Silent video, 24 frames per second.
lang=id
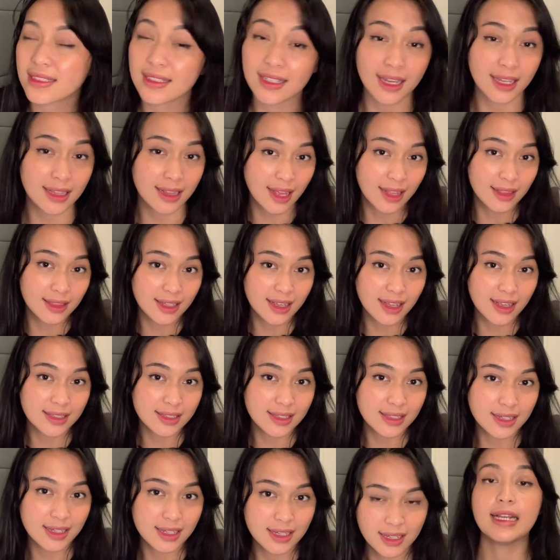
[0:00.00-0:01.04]
sakit hati gak
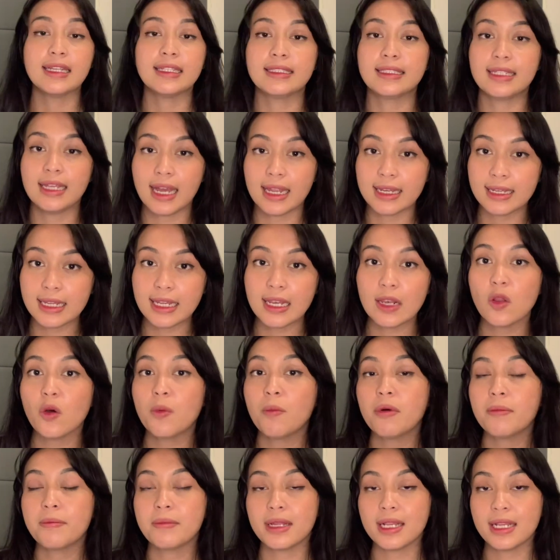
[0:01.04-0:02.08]
sih jadi
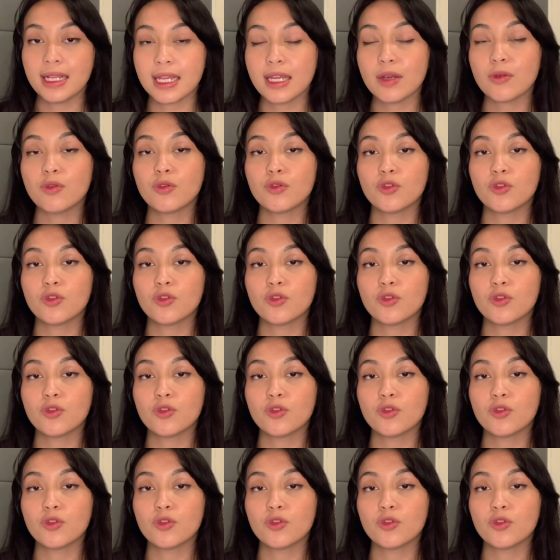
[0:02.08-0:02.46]
lo memilih